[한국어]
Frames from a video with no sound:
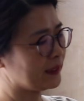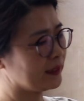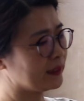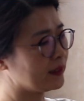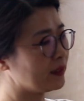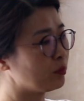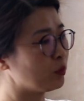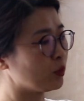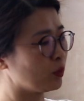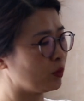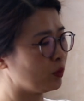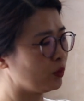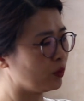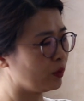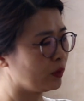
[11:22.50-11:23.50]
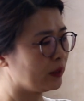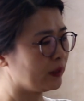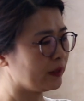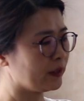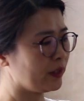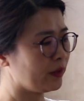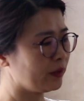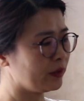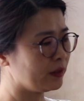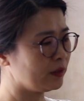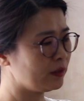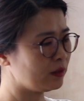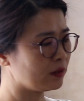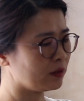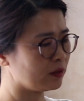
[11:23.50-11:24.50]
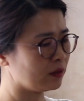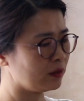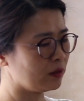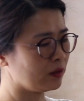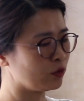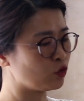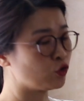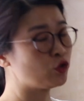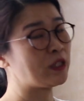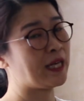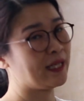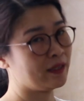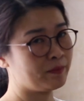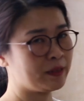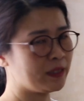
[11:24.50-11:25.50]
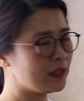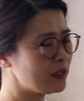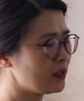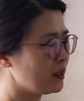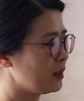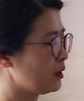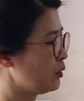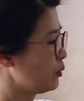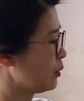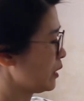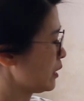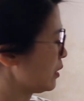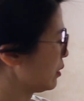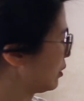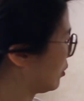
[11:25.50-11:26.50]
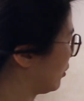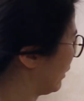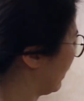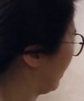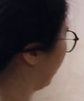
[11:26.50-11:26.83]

느낌으로 되어 있는 이런 줄 아이비 이용하시는 거예요.